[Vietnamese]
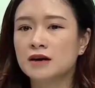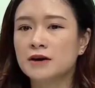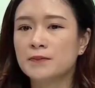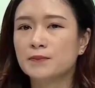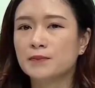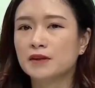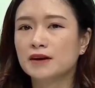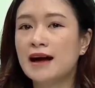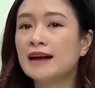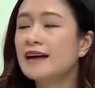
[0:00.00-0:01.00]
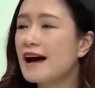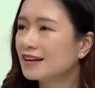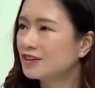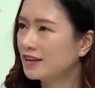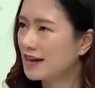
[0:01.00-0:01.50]
um, khai
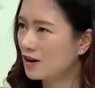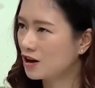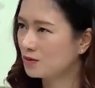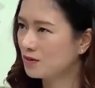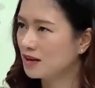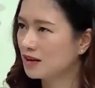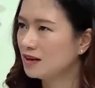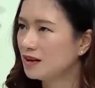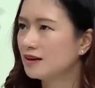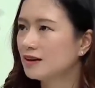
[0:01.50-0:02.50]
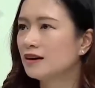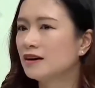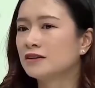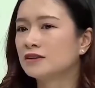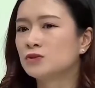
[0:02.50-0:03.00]
thác như thế nào là hợp lý
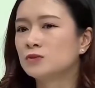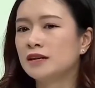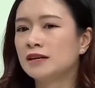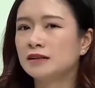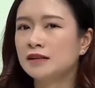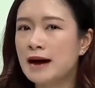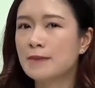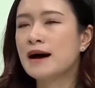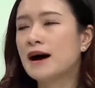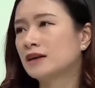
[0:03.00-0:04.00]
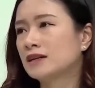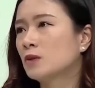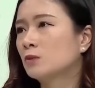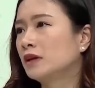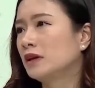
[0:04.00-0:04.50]
uh, để, để đảm bảo được
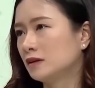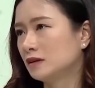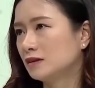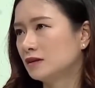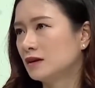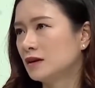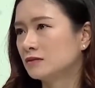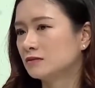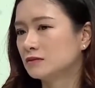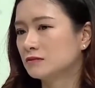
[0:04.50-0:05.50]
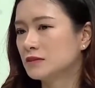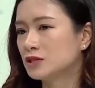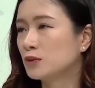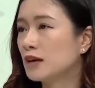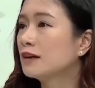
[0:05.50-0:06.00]
cái dòng tiền À,
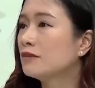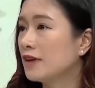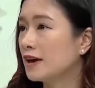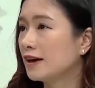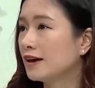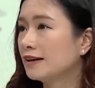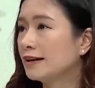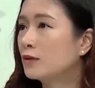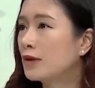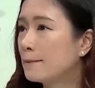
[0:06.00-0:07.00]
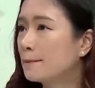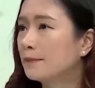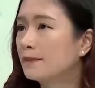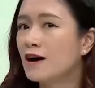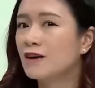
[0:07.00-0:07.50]
mà chúng ta nhận về theo năm
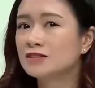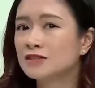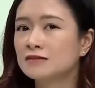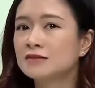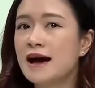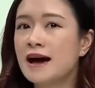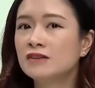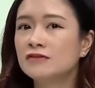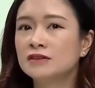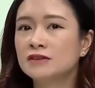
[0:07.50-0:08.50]
nó xứng đáng